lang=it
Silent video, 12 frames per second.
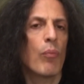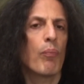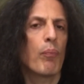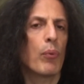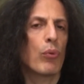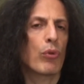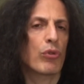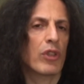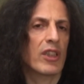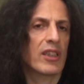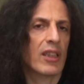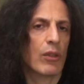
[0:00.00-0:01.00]
pur
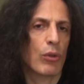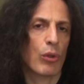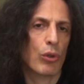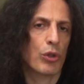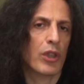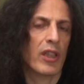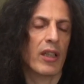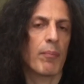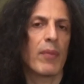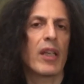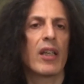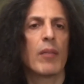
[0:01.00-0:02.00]
senza conoscerne
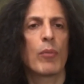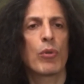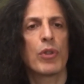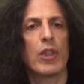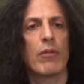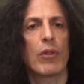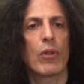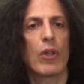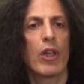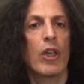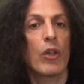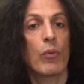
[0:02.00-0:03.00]
bene il motivo,
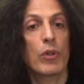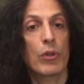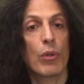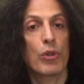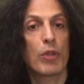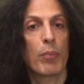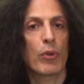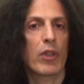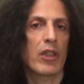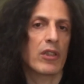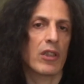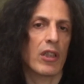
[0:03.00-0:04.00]
Quest'oggi
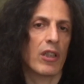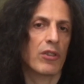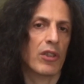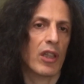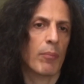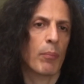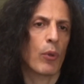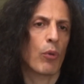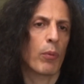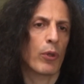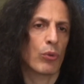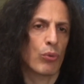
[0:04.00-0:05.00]
potresti essere
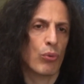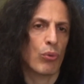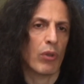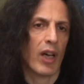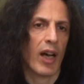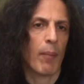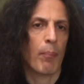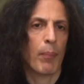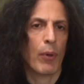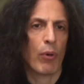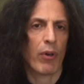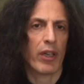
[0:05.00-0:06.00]
proprio tu a
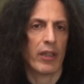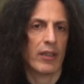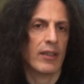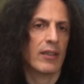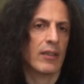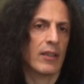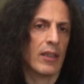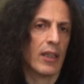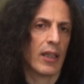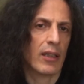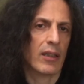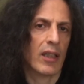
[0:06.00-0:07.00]
porre
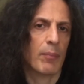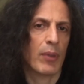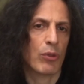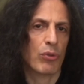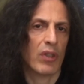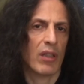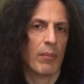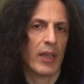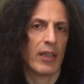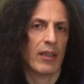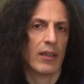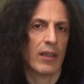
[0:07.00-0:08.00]
sia a te
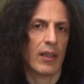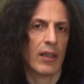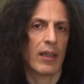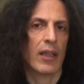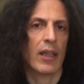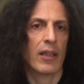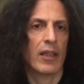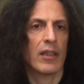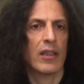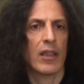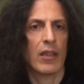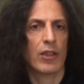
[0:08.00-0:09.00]
personalmente che a chi
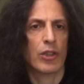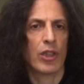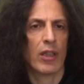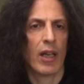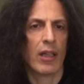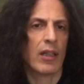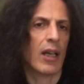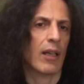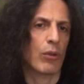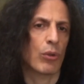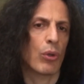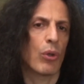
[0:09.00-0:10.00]
ti è
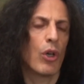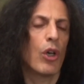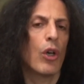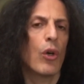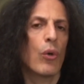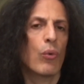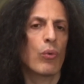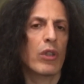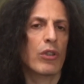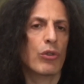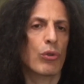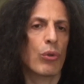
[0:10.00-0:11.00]
accanto una
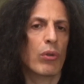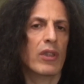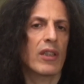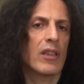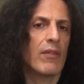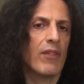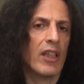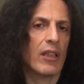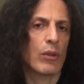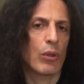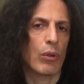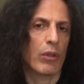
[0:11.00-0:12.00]
sorta di
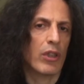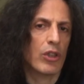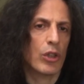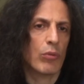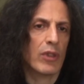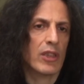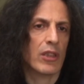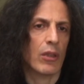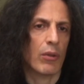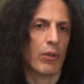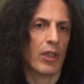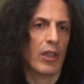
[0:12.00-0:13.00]
veto in
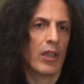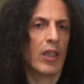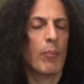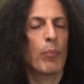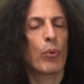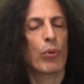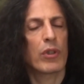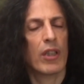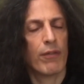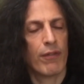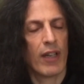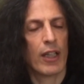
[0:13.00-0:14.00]
situazioni che pur ti
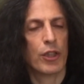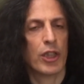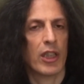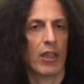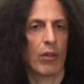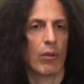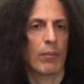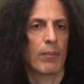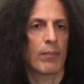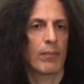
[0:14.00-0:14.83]
affascinano.